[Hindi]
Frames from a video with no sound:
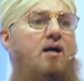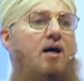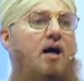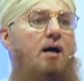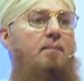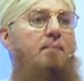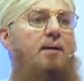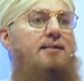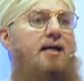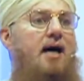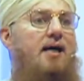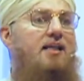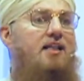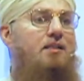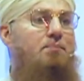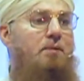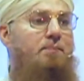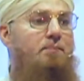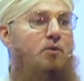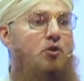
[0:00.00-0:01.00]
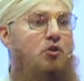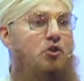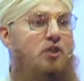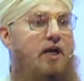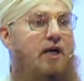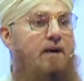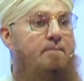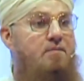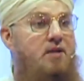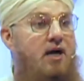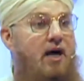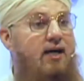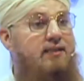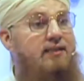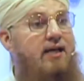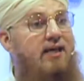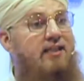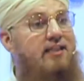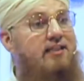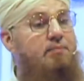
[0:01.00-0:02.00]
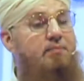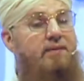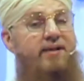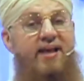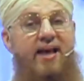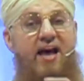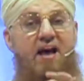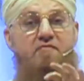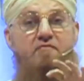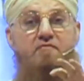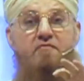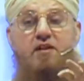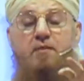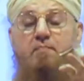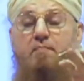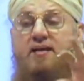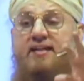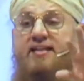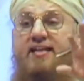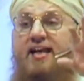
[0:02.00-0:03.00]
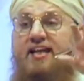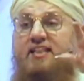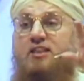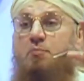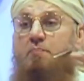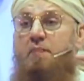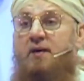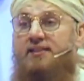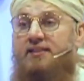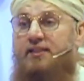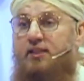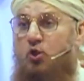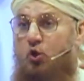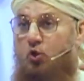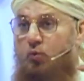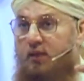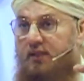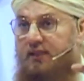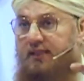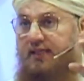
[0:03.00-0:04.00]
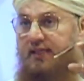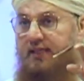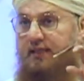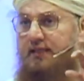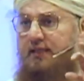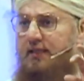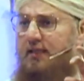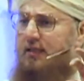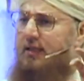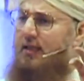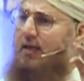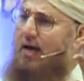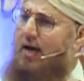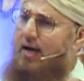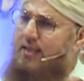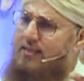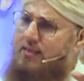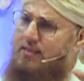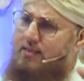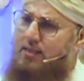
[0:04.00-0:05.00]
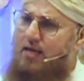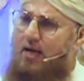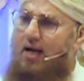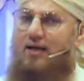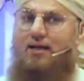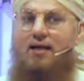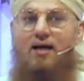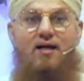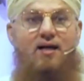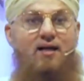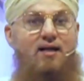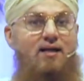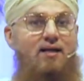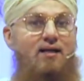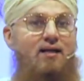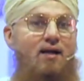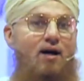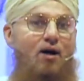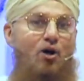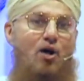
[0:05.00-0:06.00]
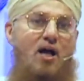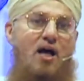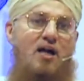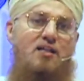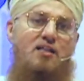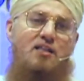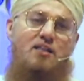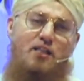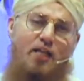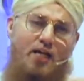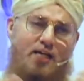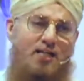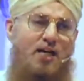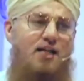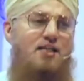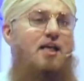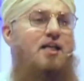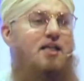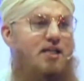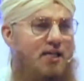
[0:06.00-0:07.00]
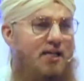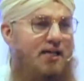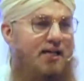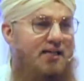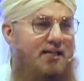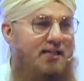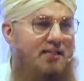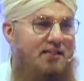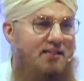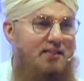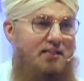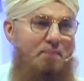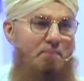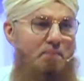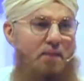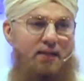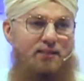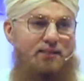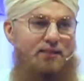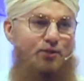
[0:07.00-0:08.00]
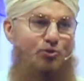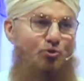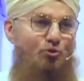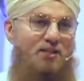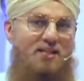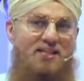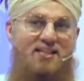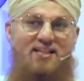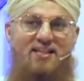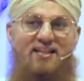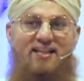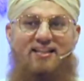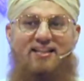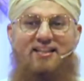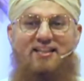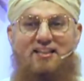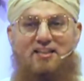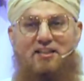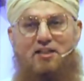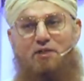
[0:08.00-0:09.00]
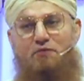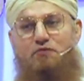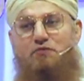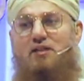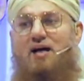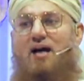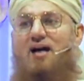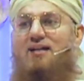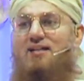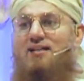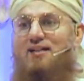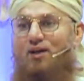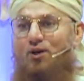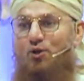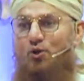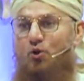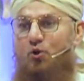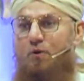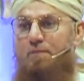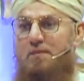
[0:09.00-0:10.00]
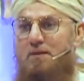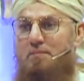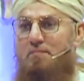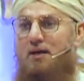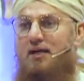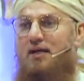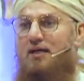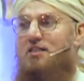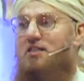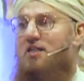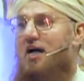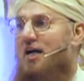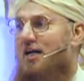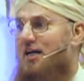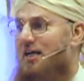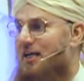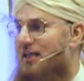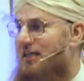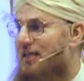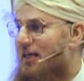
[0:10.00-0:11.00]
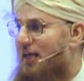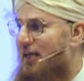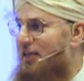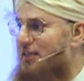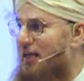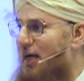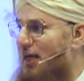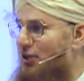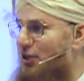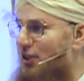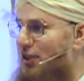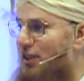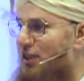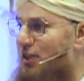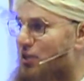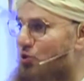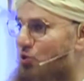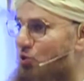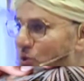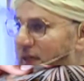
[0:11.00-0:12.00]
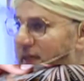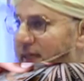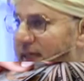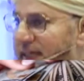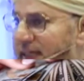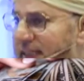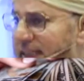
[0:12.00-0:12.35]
अब अदालत में पहुंचा अदालत में एवरीबडी एक्सपेक्टिंग ओवर देयर कि आज इसने आना है और आकर कहना यही है कि पैसे तो नहीं है गिरफ्तार कर लो मगर जाकर इस आशिक रसूल ने